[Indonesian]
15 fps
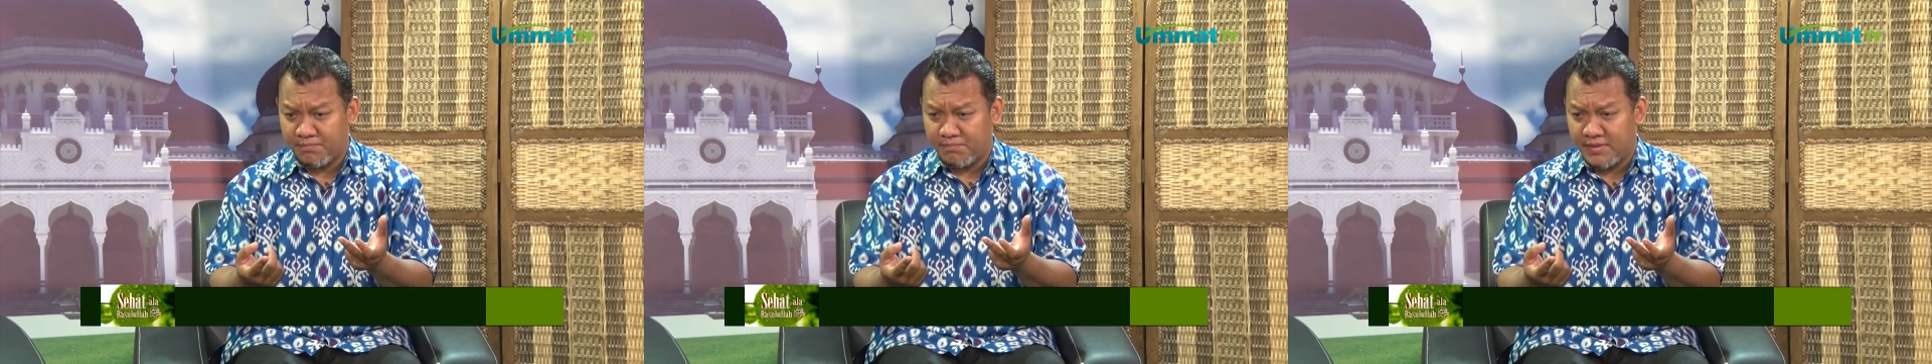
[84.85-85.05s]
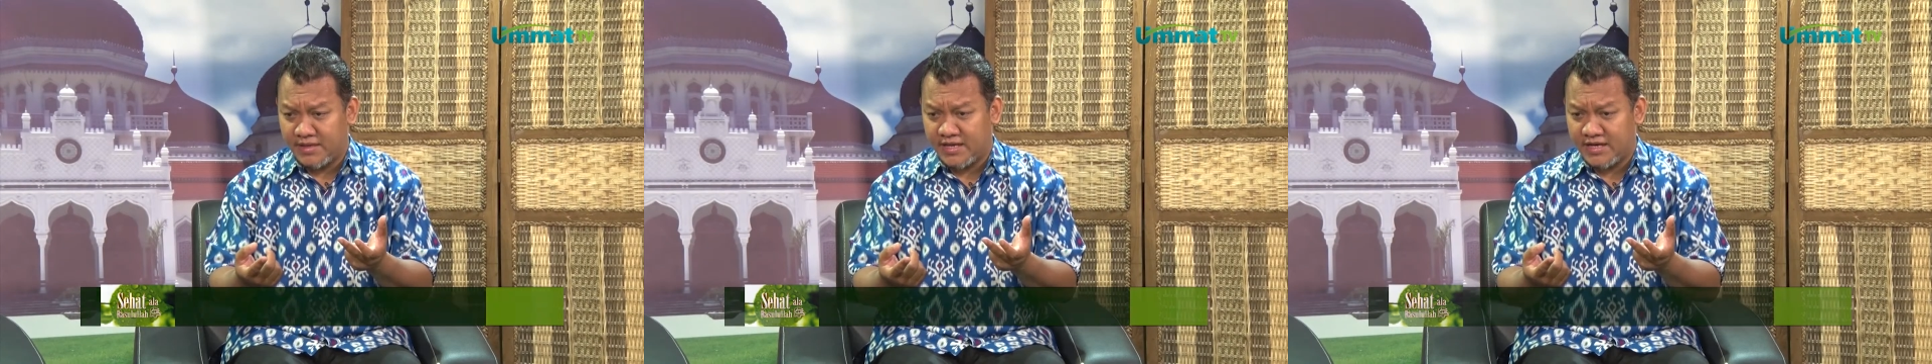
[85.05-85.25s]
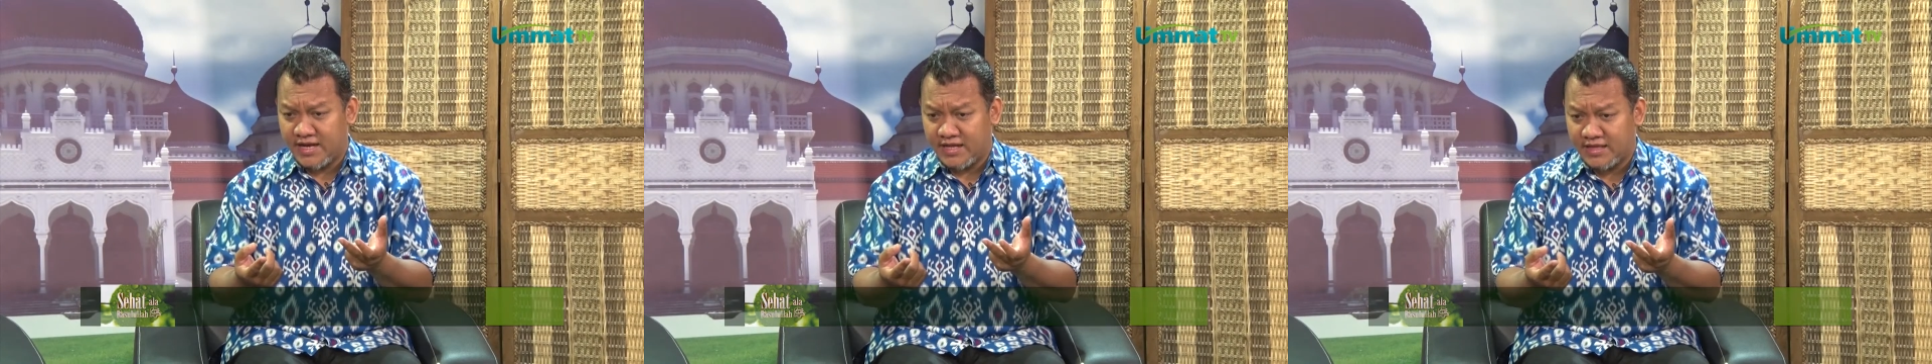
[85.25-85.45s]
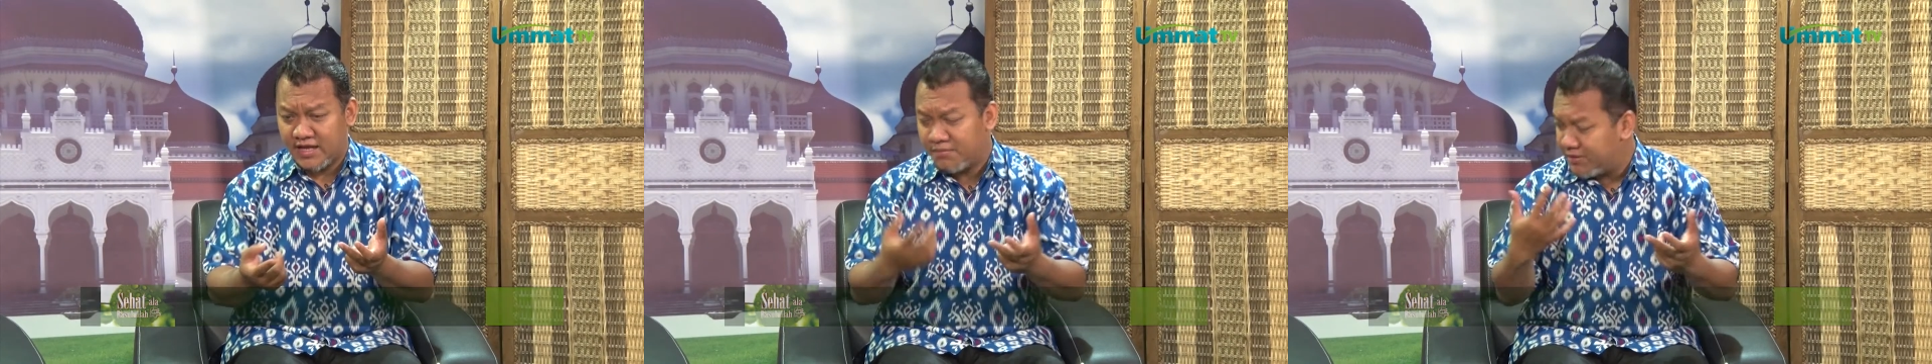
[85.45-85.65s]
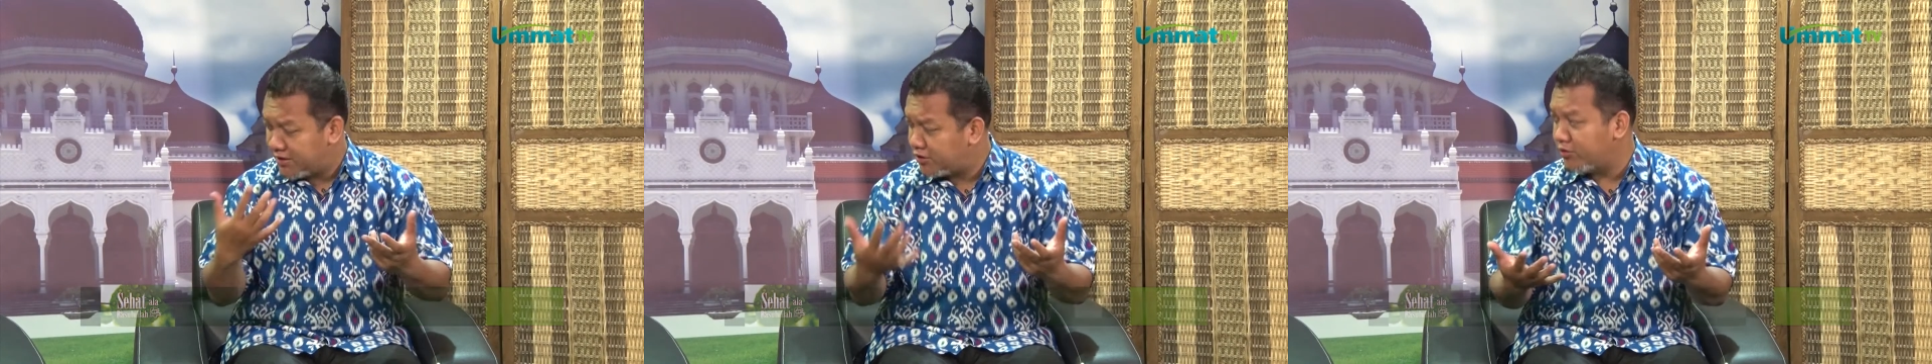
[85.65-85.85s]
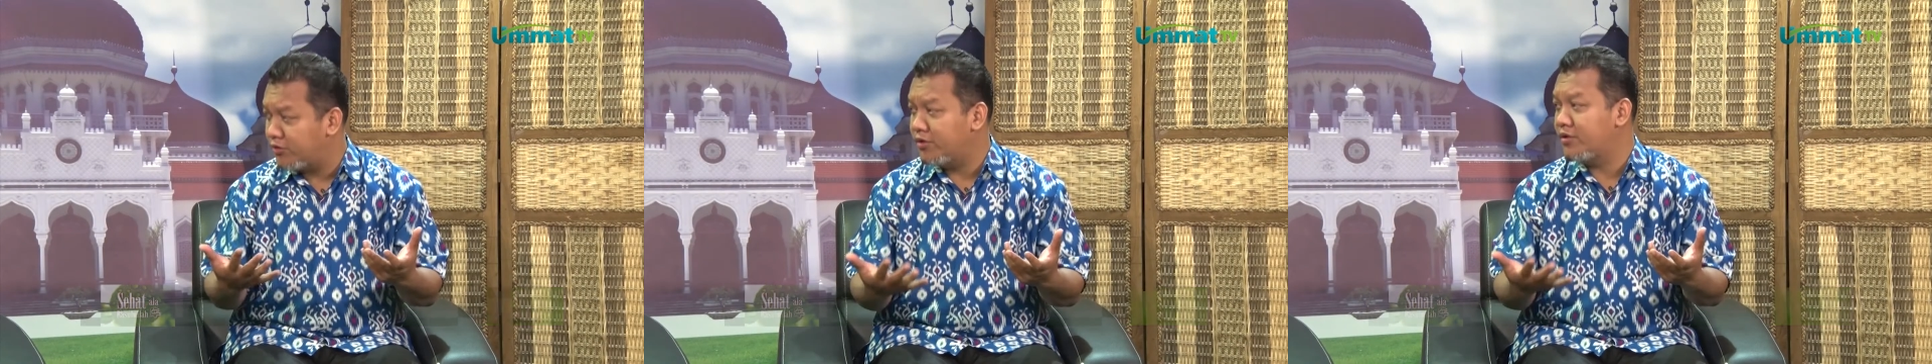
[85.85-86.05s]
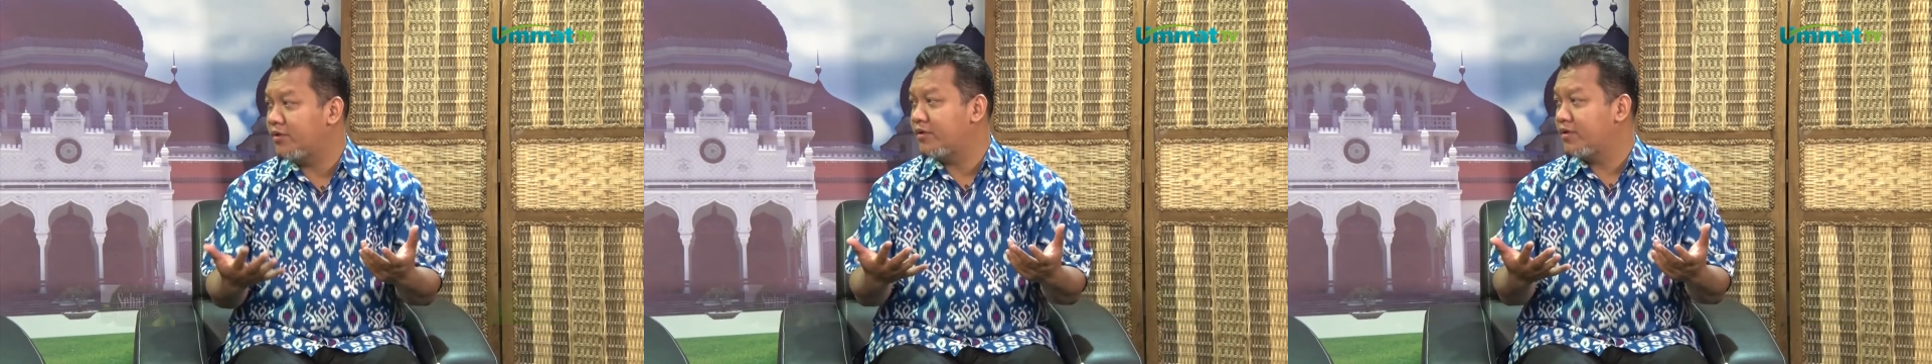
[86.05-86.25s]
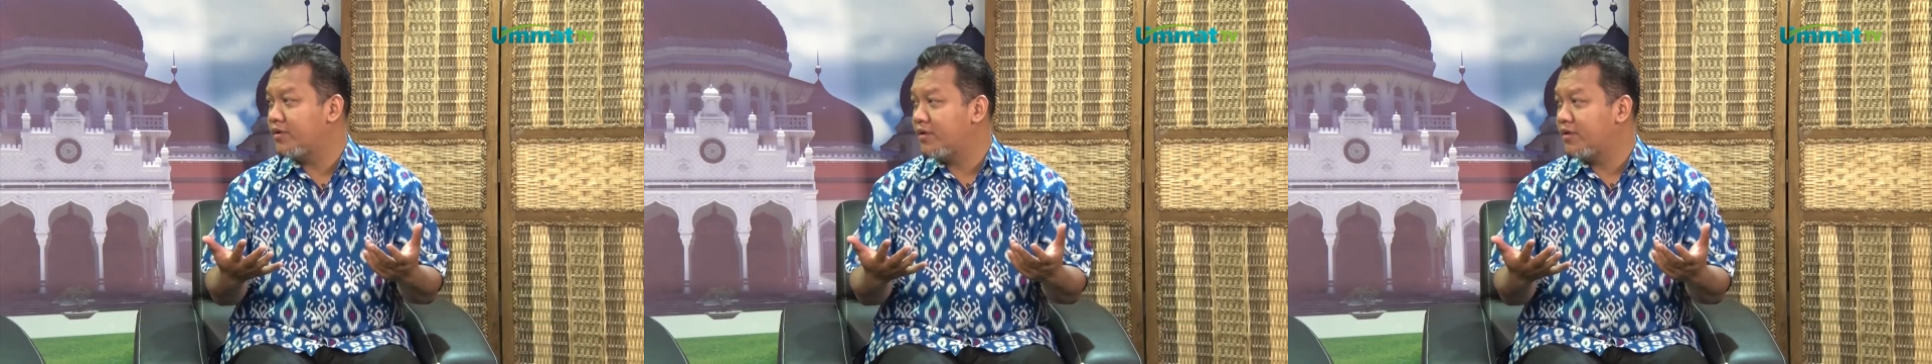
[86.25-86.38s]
bikin gatal betul.